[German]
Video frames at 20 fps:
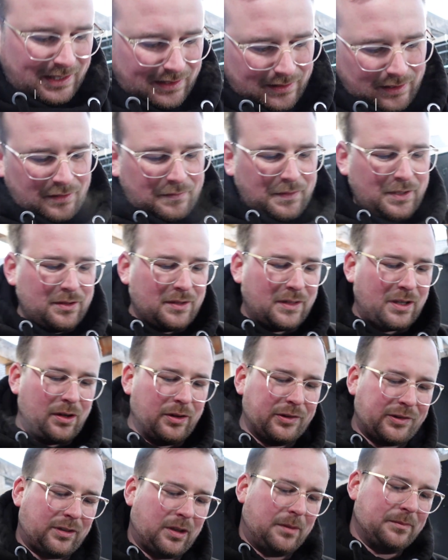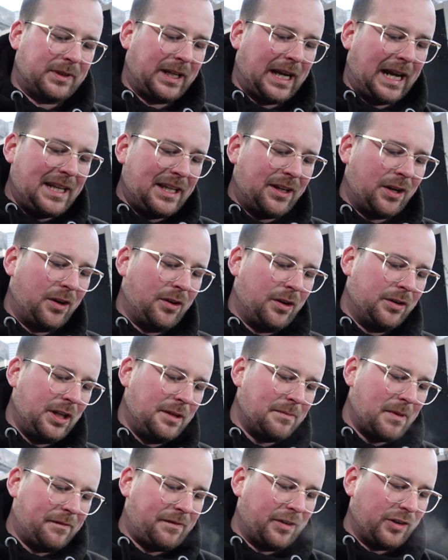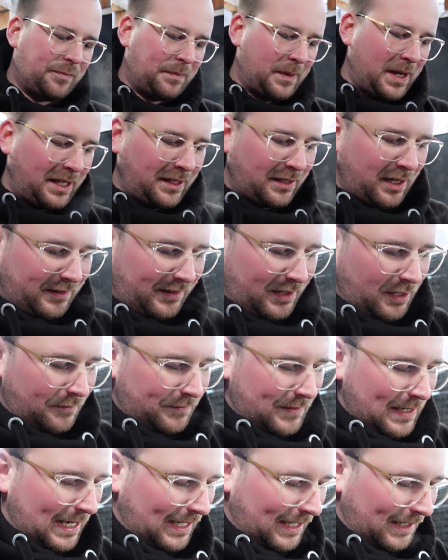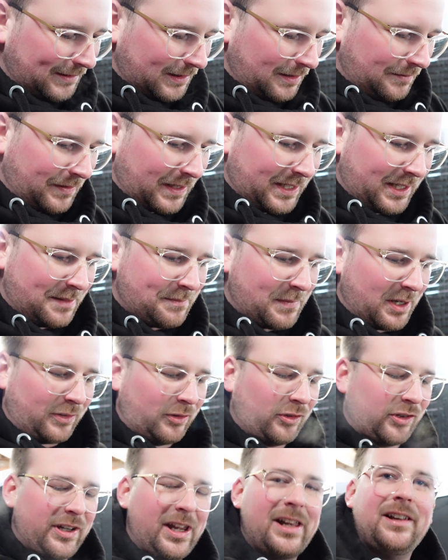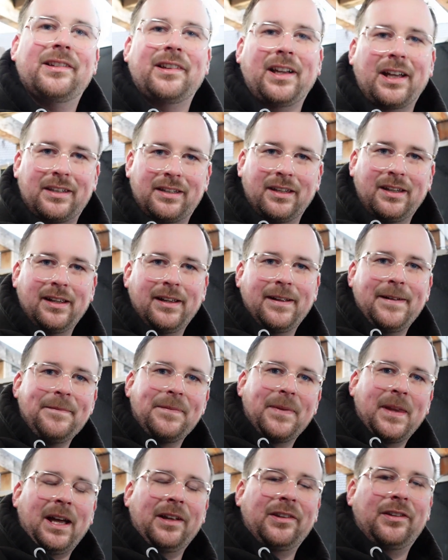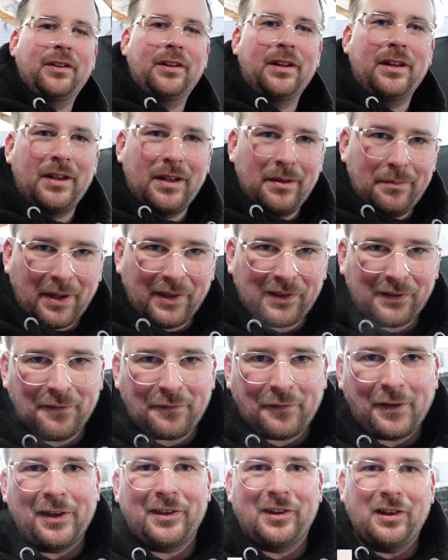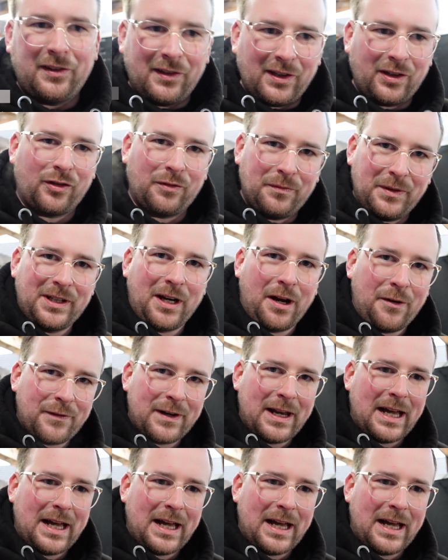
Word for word: dieses Video rauskommt, kann ich euch noch nicht mal versprechen, dass sie auf Lager sind, weil ihr immer zu schnell seid. Also im besten Fall sind sie schon wieder auf